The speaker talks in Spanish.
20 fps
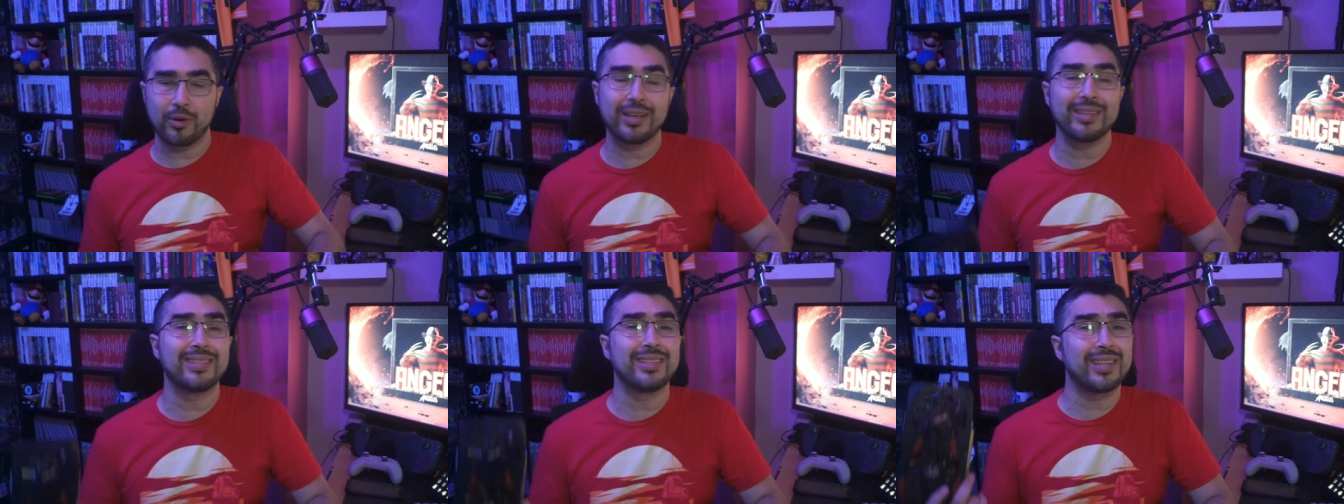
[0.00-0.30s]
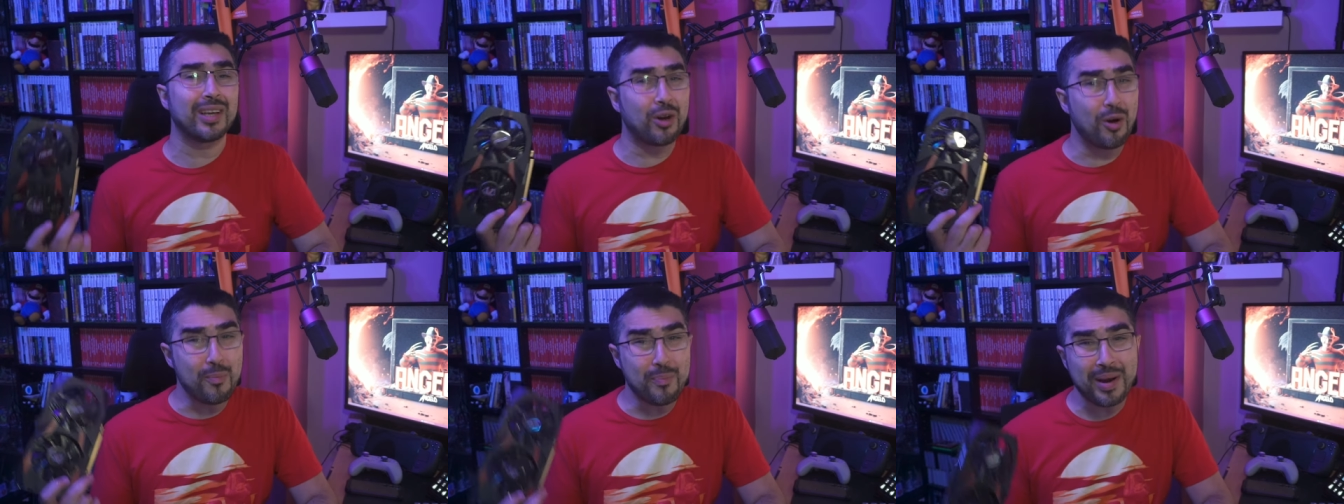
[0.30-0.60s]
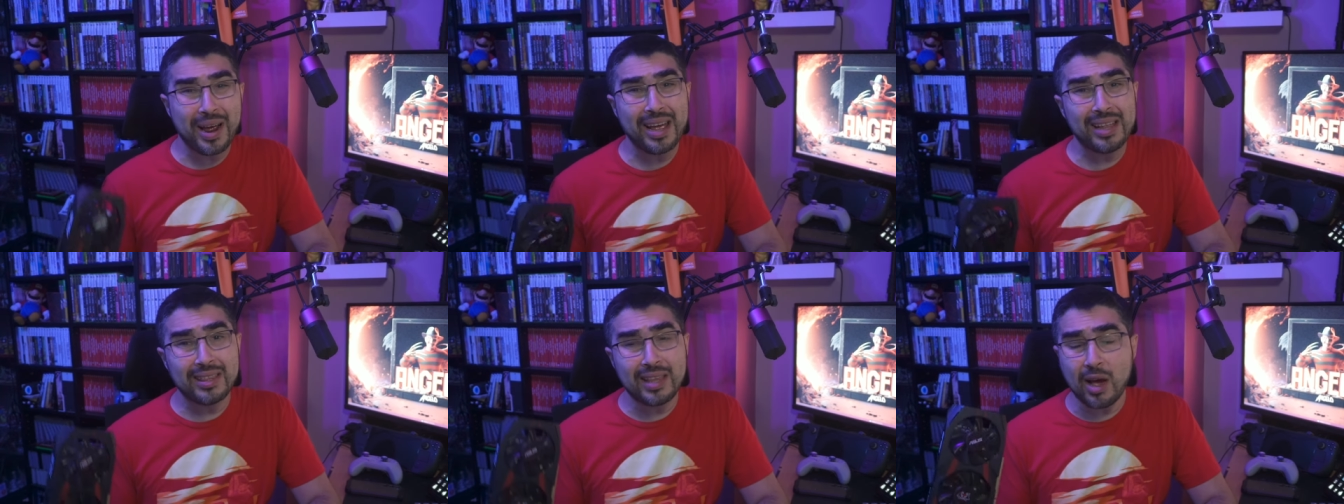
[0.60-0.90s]
Porque si te
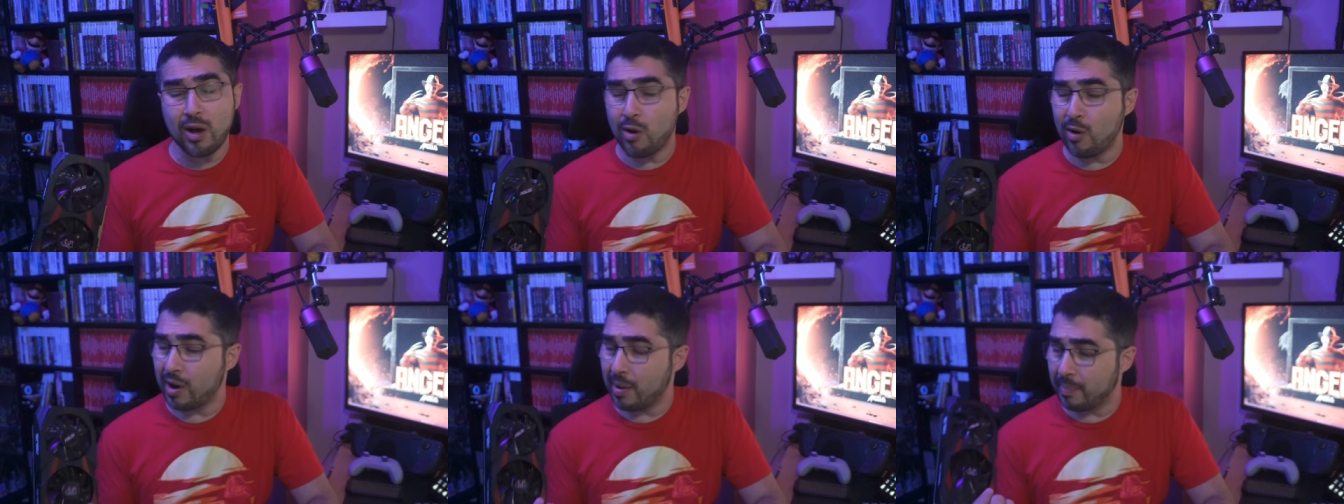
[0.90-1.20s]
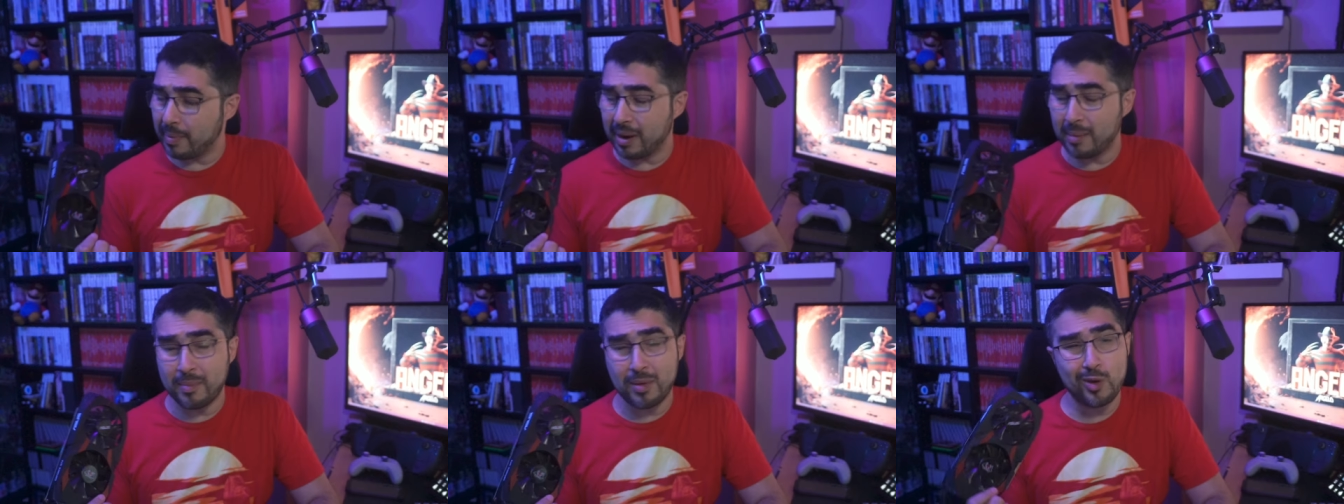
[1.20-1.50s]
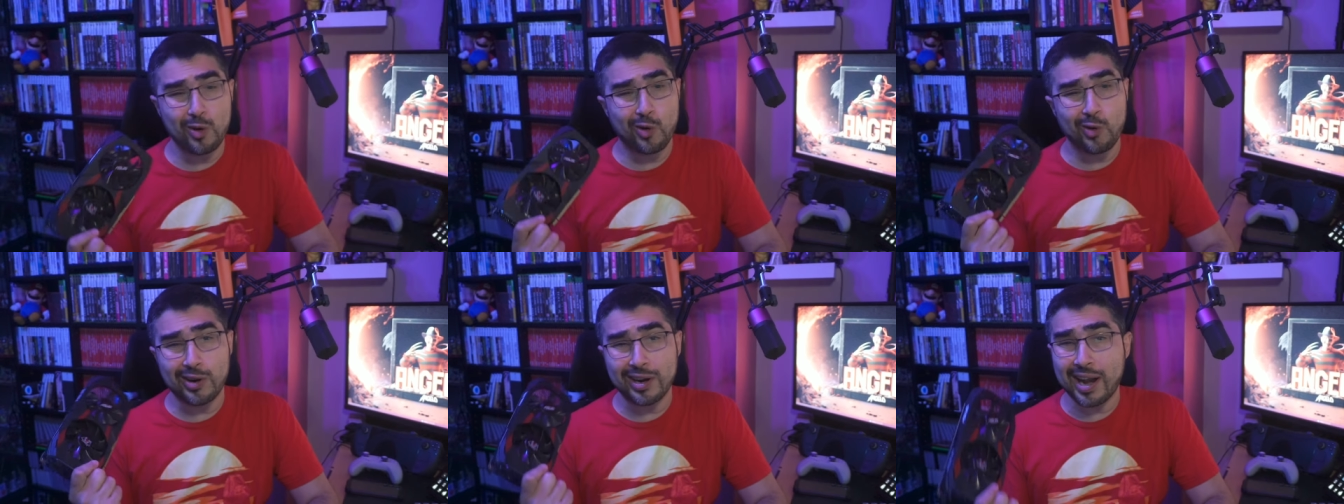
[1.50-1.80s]
compras esta hora para
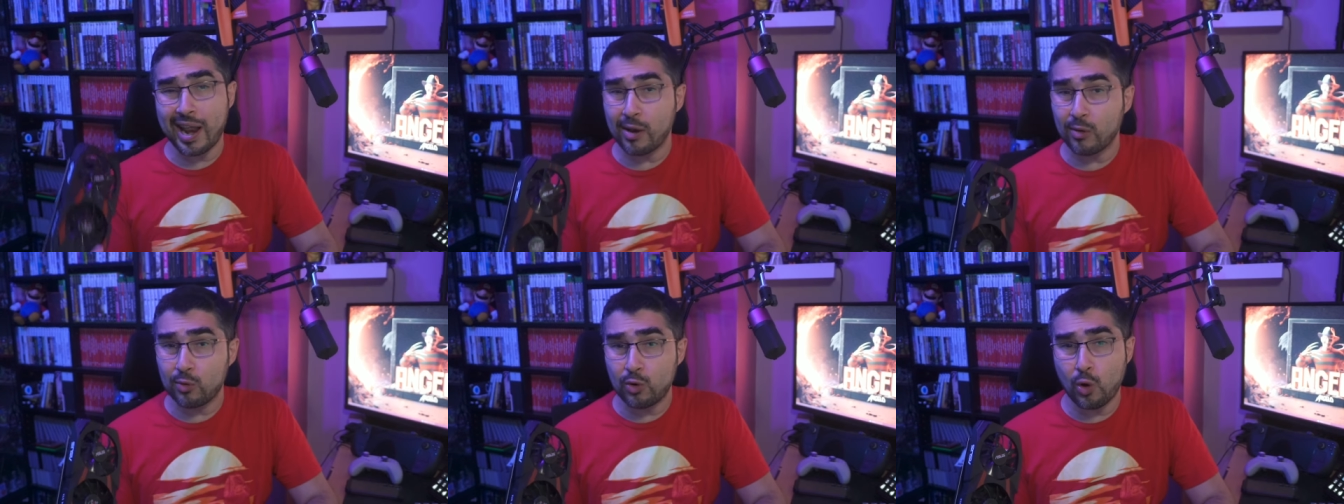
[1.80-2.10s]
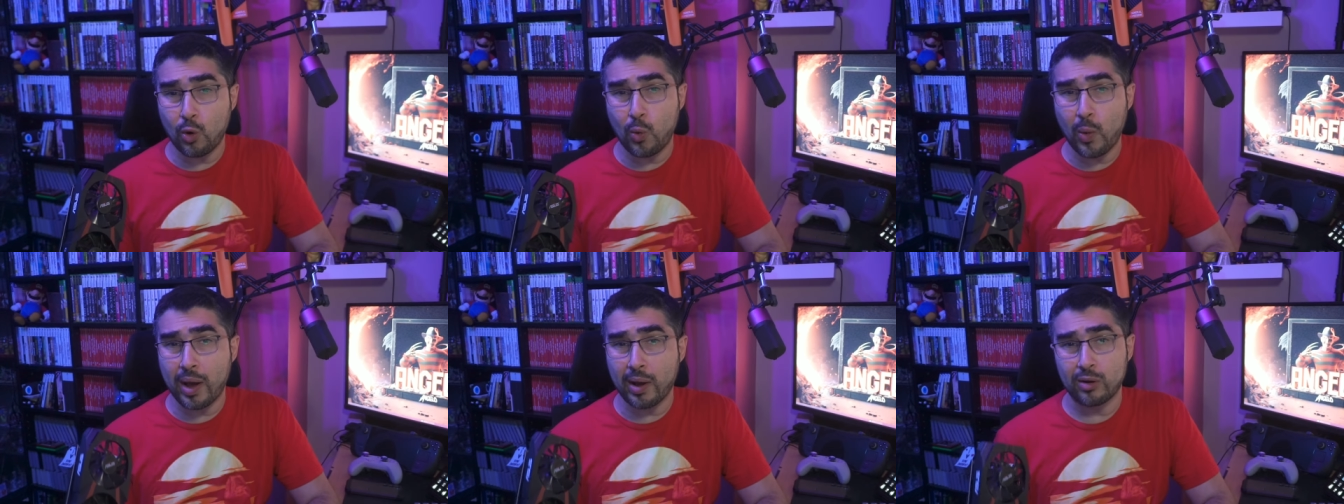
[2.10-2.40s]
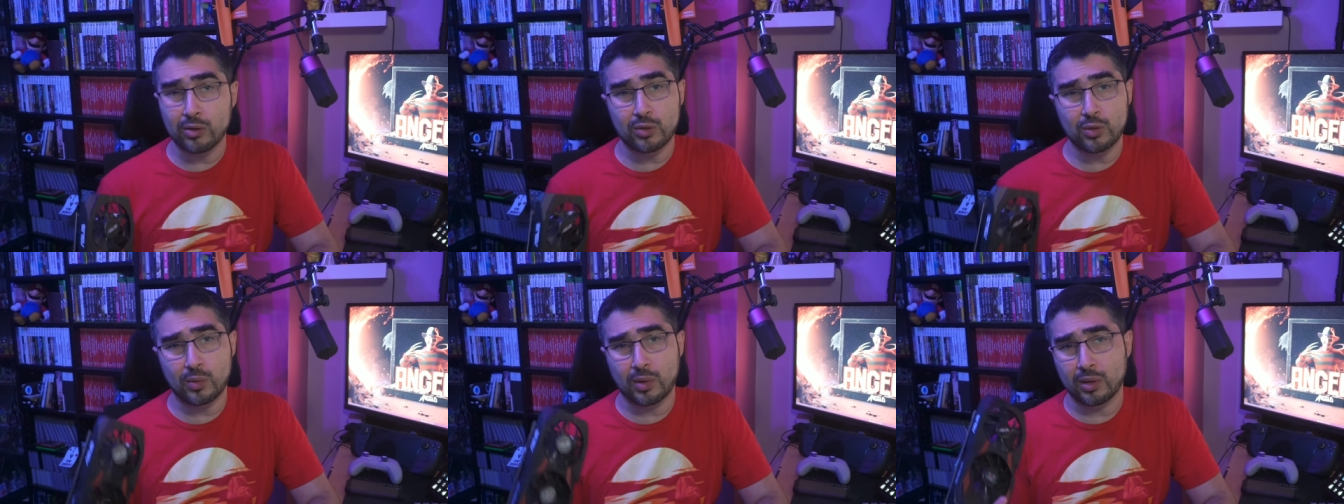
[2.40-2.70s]
medio correr algunos
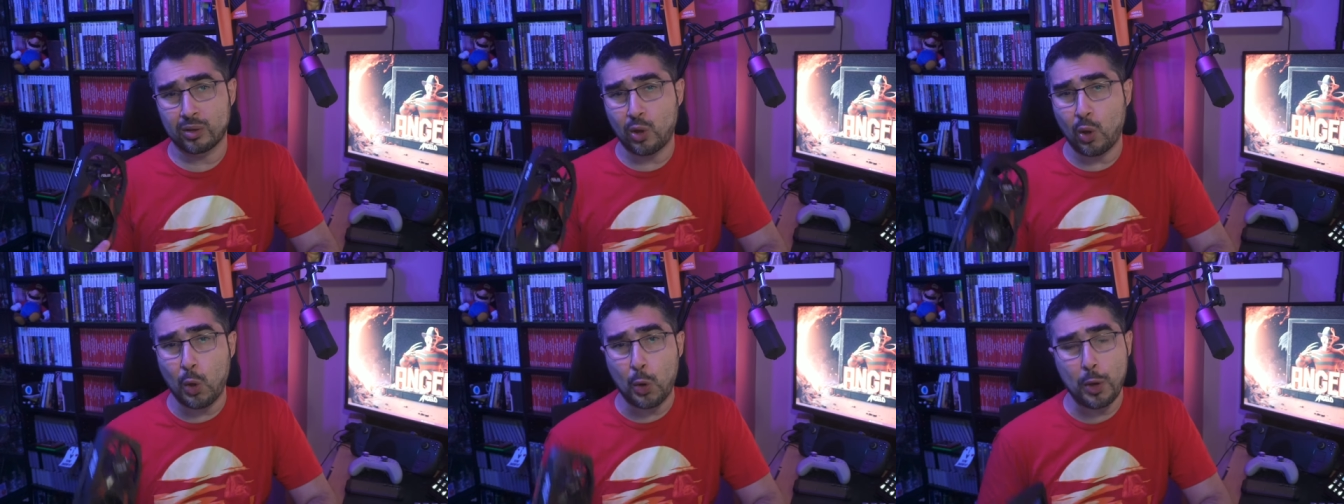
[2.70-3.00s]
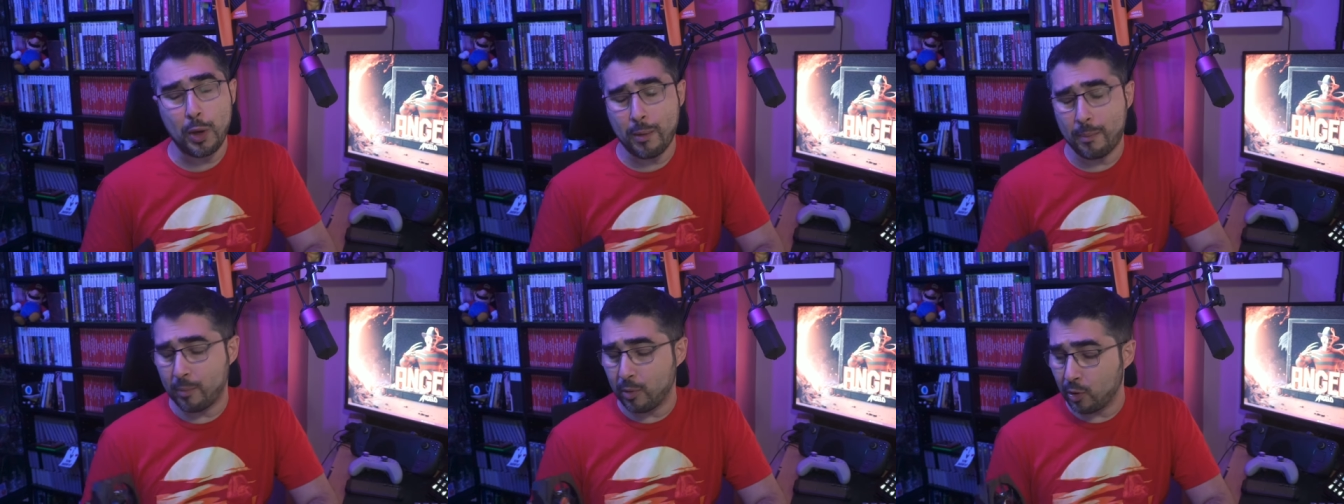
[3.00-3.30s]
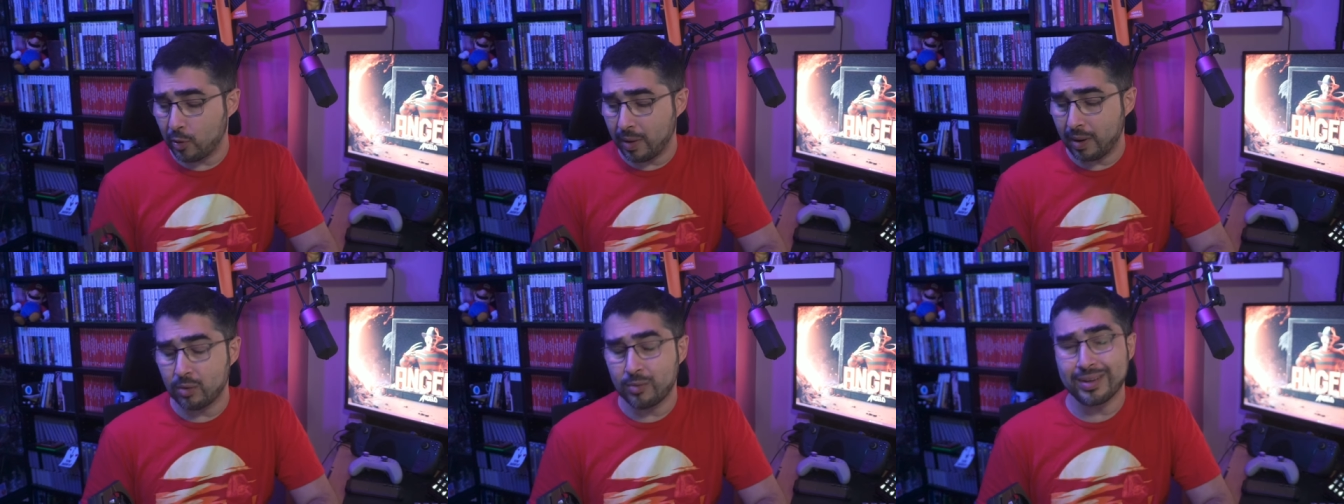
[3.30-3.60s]
juegos, sobre todo
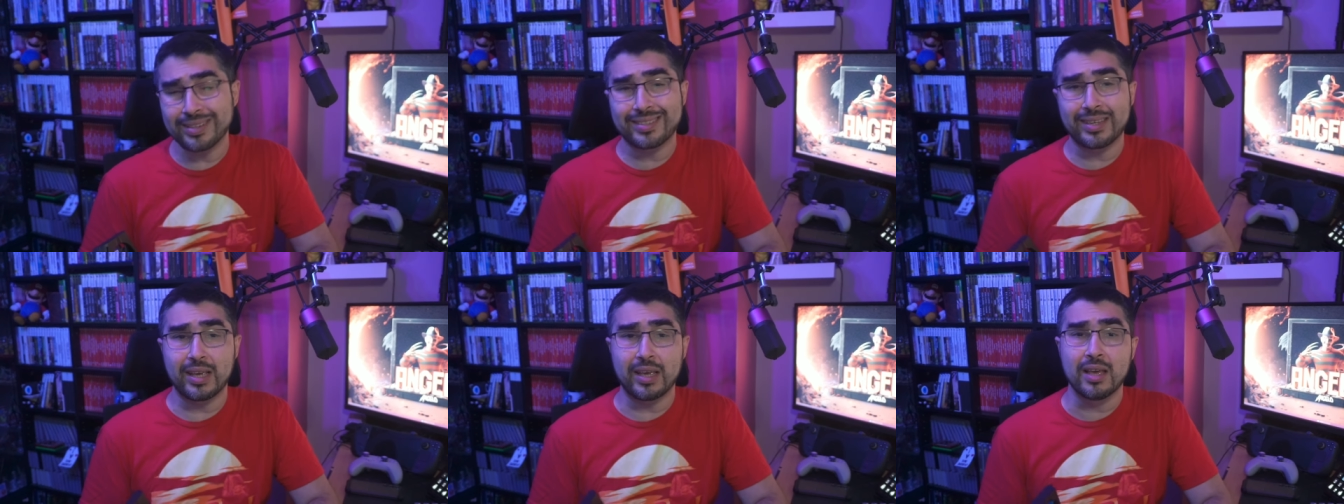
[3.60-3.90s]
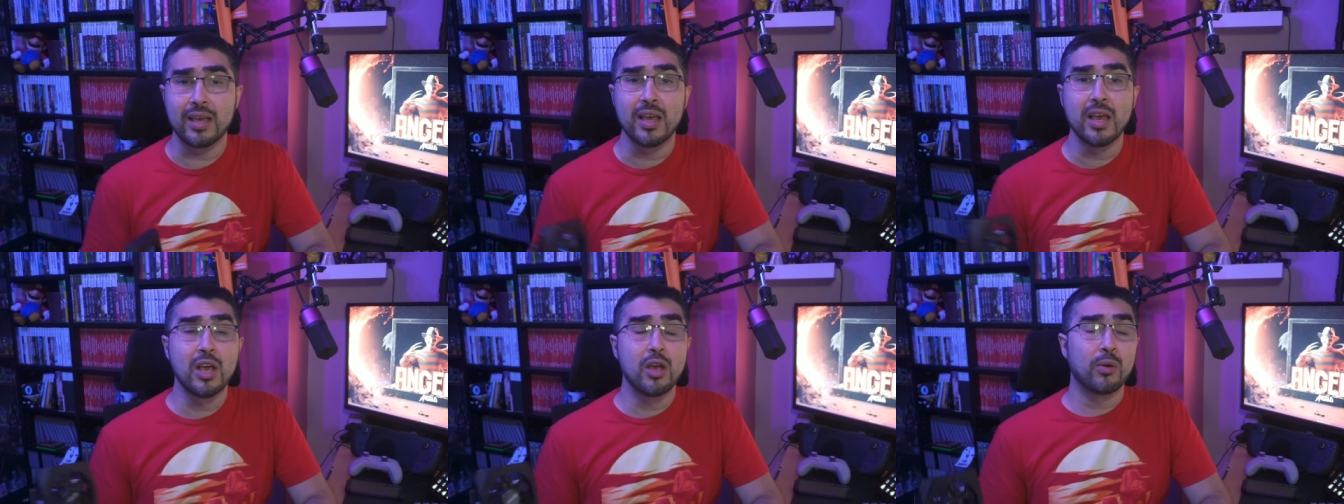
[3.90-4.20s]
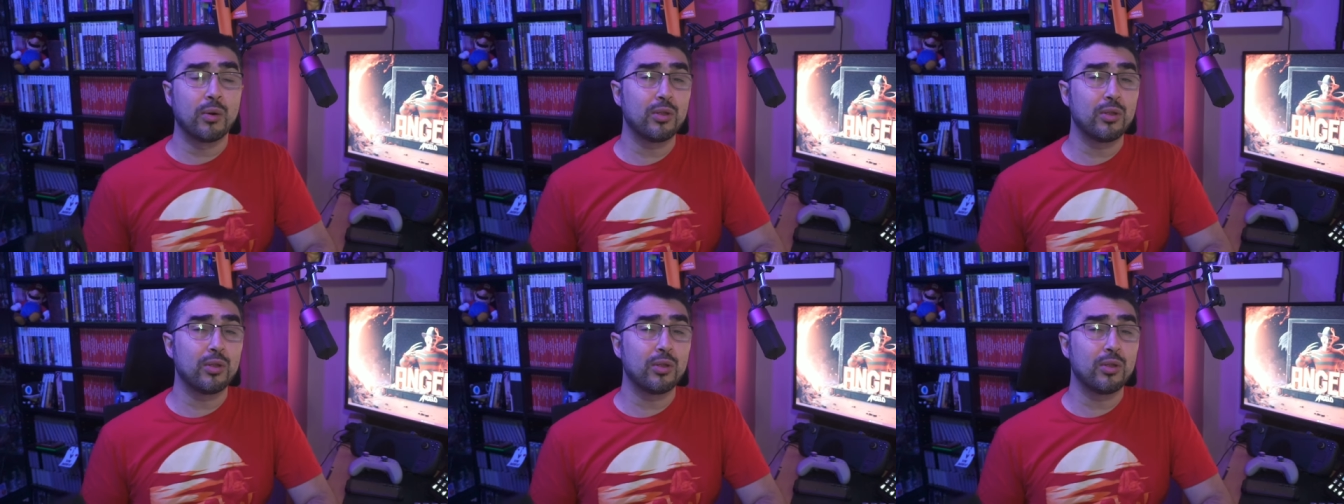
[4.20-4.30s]
eSport o algo así,